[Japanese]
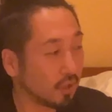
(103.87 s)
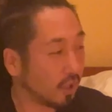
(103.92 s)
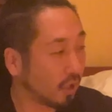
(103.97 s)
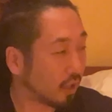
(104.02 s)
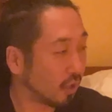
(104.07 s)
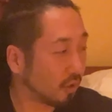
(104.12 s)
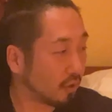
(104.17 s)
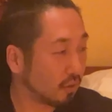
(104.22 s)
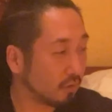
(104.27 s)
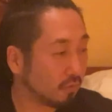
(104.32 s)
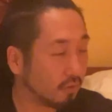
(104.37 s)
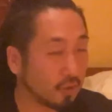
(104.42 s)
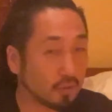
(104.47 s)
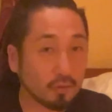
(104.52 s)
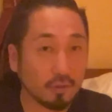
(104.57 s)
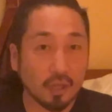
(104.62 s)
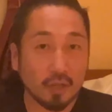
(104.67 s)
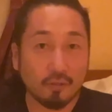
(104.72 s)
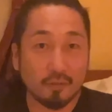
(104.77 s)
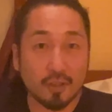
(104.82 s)
んか割
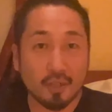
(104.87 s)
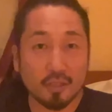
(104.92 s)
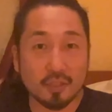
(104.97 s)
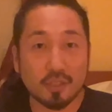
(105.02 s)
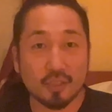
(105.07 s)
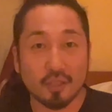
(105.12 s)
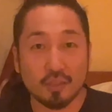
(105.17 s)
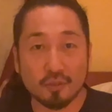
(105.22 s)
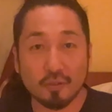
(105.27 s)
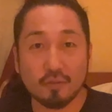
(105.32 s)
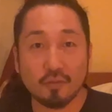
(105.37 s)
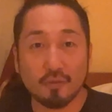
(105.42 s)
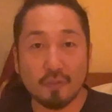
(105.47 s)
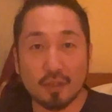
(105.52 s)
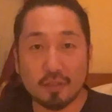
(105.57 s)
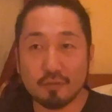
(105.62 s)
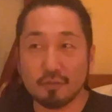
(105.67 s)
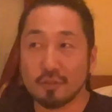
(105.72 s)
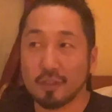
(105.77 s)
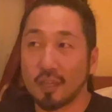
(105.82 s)
と可愛らしいでしょ
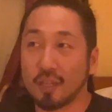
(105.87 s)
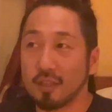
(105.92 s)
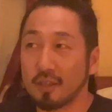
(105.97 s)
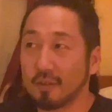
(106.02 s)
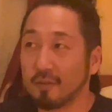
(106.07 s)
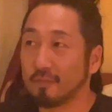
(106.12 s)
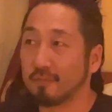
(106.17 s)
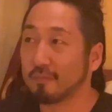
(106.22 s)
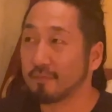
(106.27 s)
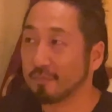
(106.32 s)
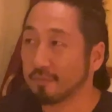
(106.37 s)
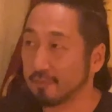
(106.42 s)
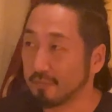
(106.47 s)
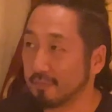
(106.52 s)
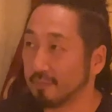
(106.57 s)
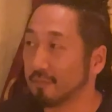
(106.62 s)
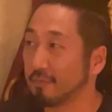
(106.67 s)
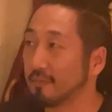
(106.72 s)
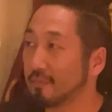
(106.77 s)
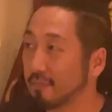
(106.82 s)
悪くないう
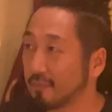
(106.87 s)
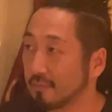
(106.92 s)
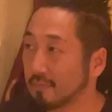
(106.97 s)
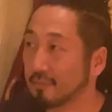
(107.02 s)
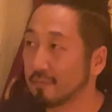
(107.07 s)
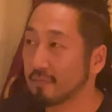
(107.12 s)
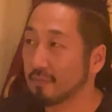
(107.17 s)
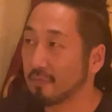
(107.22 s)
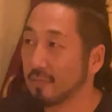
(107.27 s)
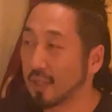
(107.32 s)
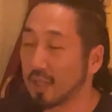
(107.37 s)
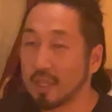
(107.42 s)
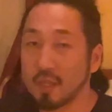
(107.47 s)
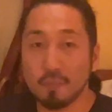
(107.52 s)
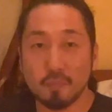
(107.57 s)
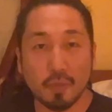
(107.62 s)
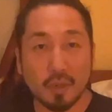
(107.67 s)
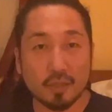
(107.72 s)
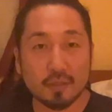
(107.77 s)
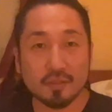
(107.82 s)
ん
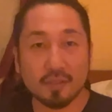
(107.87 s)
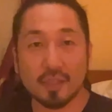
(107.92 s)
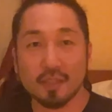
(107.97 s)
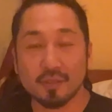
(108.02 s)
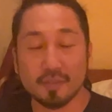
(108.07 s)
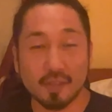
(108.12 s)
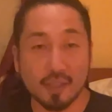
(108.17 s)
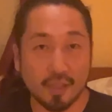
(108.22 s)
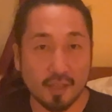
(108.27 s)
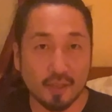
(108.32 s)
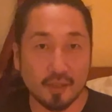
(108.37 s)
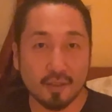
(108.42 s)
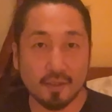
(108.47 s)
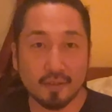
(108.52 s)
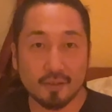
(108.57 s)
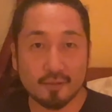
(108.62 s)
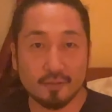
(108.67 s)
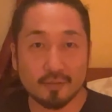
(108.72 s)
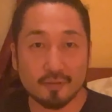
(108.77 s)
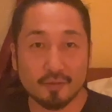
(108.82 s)
1泊3000円
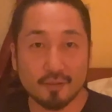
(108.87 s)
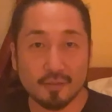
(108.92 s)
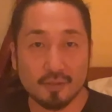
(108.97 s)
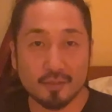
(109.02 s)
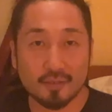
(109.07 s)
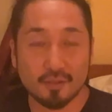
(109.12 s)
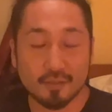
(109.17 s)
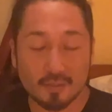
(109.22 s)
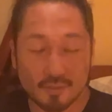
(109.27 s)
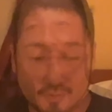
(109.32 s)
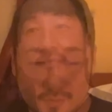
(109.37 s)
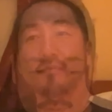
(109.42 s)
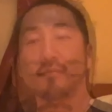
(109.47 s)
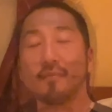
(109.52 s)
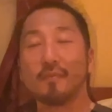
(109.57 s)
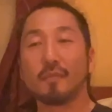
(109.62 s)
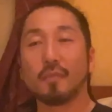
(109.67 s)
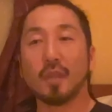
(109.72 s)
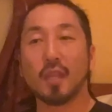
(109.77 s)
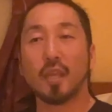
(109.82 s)
うん
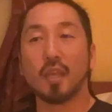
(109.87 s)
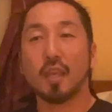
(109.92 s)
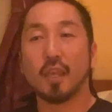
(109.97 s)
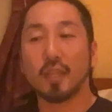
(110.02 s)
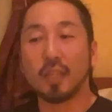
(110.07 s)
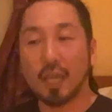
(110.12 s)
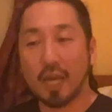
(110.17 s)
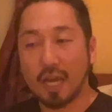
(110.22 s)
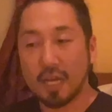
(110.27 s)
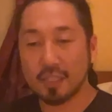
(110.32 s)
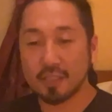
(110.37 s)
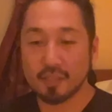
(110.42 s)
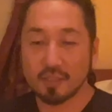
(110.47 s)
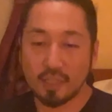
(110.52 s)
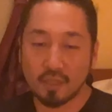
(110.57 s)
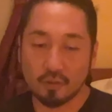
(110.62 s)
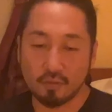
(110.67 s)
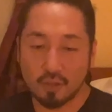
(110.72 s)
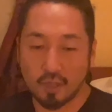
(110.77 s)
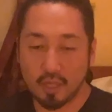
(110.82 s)
で明日
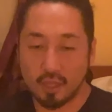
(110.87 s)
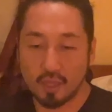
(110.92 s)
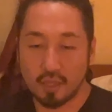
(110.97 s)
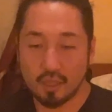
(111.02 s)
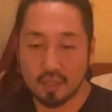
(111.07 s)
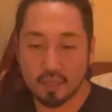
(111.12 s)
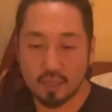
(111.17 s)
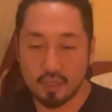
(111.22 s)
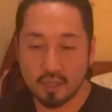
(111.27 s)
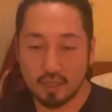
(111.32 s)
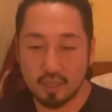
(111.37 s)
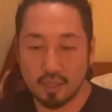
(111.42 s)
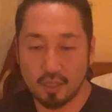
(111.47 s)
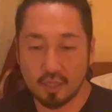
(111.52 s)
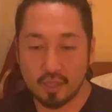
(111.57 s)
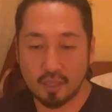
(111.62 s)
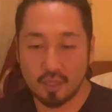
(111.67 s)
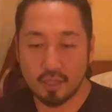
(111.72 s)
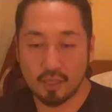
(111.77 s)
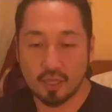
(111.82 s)
のね、
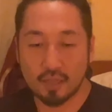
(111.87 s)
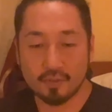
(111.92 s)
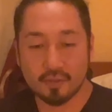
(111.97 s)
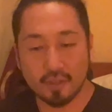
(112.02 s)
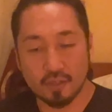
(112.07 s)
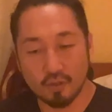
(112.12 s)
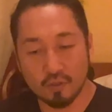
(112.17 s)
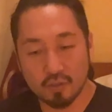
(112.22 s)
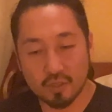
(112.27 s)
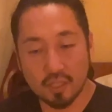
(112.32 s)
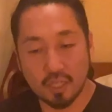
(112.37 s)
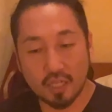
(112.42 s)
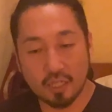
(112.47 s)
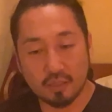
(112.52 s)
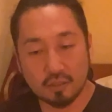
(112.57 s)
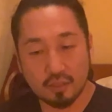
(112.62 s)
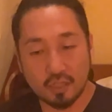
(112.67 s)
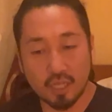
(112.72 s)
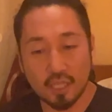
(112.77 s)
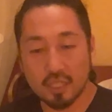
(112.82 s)
えー、朝4時
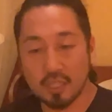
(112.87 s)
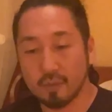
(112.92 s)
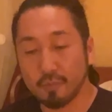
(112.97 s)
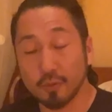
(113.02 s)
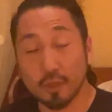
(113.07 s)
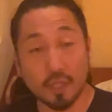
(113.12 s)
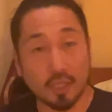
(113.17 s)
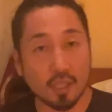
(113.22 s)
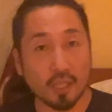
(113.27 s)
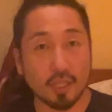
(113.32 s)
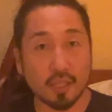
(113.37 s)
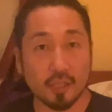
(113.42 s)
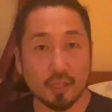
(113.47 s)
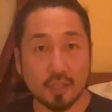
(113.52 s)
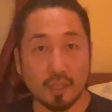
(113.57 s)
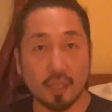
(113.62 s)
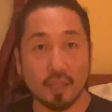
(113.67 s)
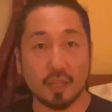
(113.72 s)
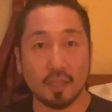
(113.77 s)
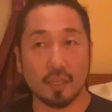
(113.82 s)
半ぐらいにはもう出て行っ
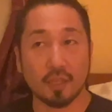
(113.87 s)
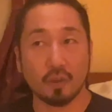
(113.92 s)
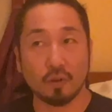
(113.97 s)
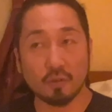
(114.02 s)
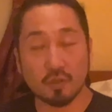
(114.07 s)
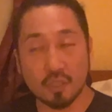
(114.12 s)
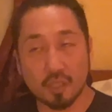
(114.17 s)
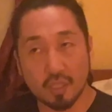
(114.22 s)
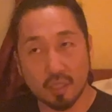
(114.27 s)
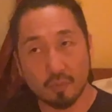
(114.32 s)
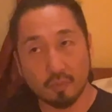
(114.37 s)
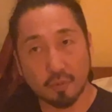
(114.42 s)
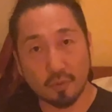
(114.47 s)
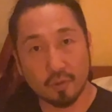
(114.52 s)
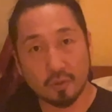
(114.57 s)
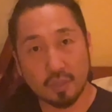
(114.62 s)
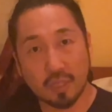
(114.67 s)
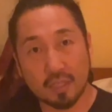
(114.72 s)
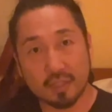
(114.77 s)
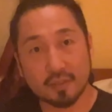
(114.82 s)
て5時に
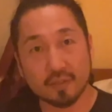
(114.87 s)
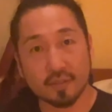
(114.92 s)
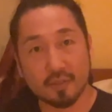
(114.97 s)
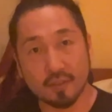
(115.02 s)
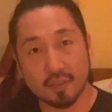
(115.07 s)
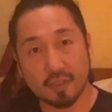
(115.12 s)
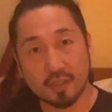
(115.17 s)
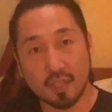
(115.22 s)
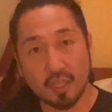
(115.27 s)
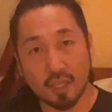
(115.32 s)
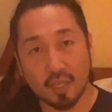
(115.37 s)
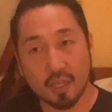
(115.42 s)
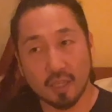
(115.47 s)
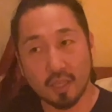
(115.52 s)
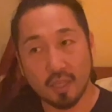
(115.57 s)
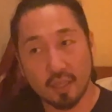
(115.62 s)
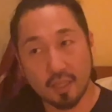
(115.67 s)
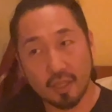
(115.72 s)
ボーダーついて